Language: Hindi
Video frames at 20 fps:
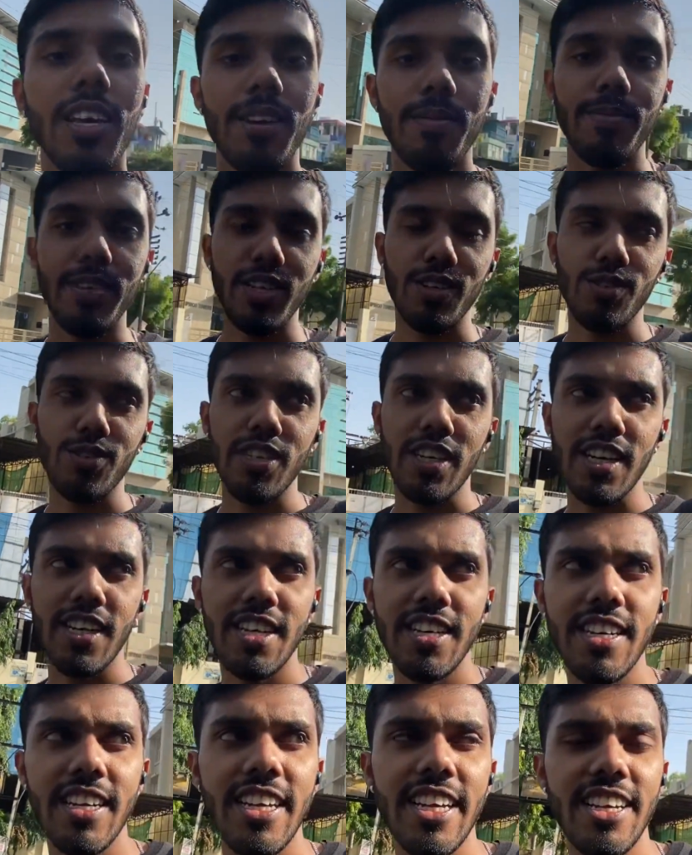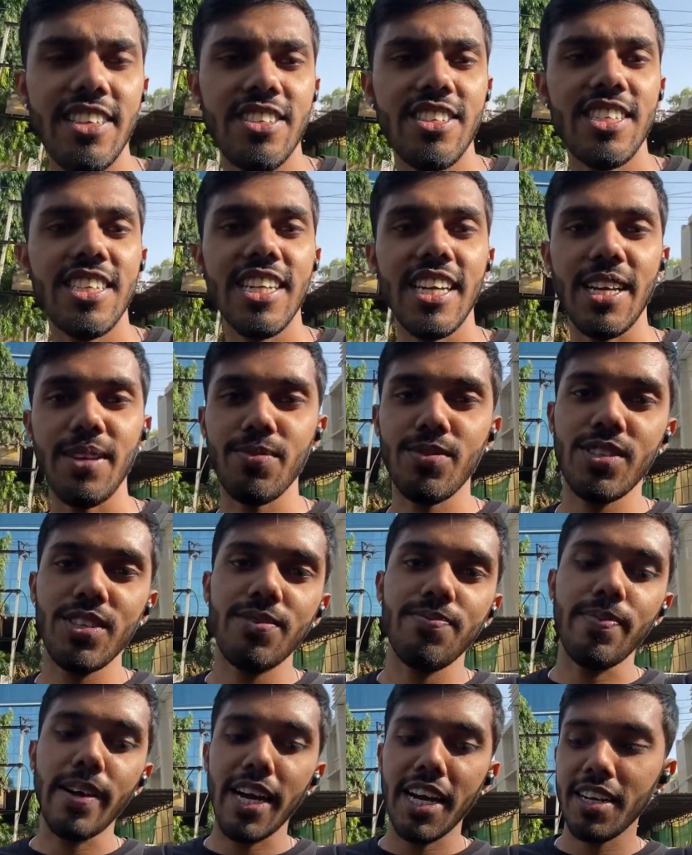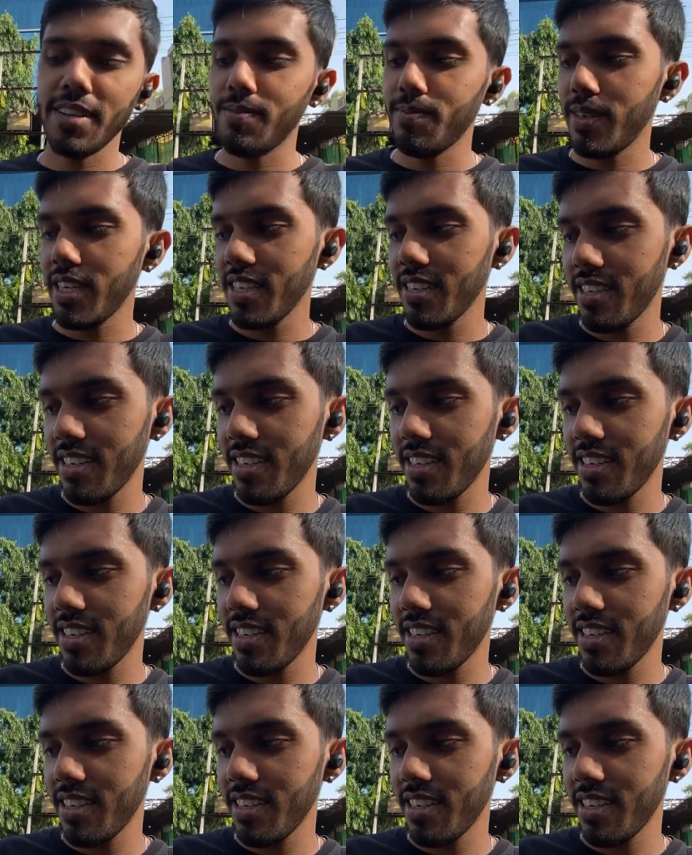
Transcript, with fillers: मेरे को जाना है एच बैंक में